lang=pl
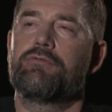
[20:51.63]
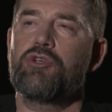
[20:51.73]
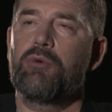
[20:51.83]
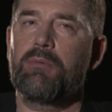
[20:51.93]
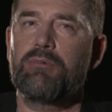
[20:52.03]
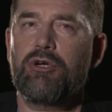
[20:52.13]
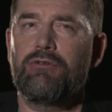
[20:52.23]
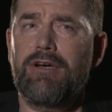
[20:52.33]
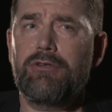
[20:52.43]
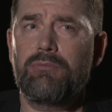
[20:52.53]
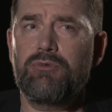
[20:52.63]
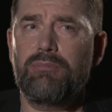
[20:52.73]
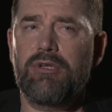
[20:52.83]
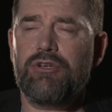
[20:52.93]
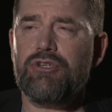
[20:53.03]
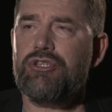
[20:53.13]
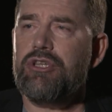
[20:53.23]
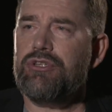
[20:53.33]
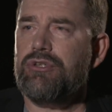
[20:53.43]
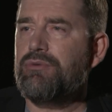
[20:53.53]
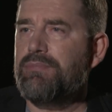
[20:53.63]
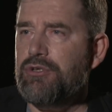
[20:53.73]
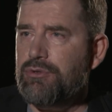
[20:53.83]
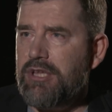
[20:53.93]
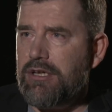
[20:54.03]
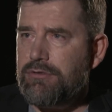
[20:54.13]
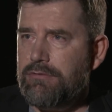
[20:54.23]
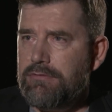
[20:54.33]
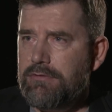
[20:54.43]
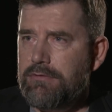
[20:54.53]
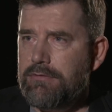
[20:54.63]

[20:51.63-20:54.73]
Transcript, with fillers: nie opublikowano mi bodajże 45 tekstów.